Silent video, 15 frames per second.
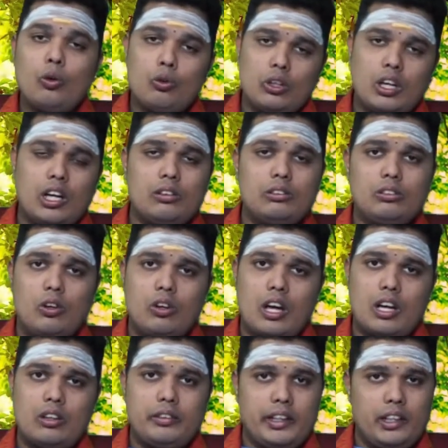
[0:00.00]
ఉండడం
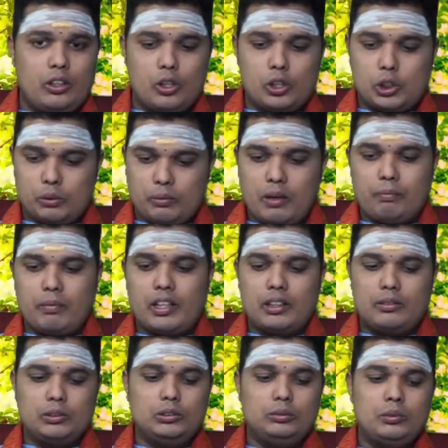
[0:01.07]
కూడాను ఇంట్లో
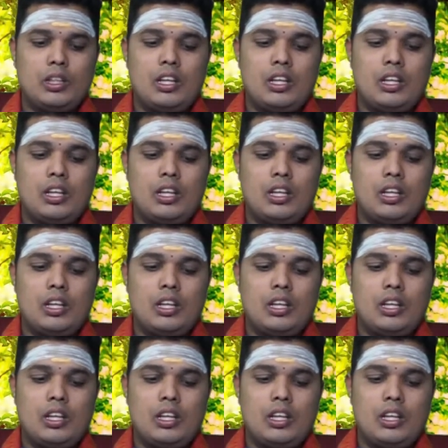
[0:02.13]
శుభప్రదము